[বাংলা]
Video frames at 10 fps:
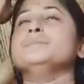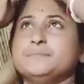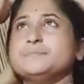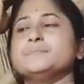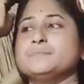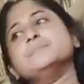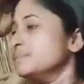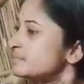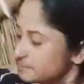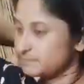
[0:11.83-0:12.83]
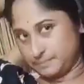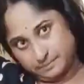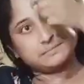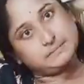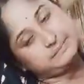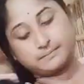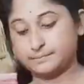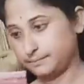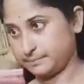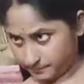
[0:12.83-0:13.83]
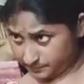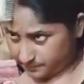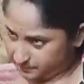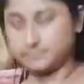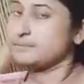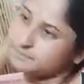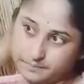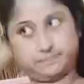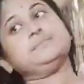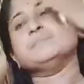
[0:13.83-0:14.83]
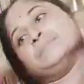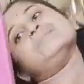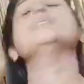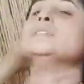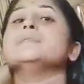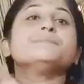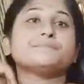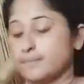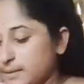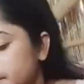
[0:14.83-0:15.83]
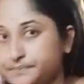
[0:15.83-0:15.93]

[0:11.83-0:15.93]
তো তোমরা এভাবেই আমাদের সাথে থেকো আমাদের অনেক অনেক ভালোবাসা দিয়ে যেও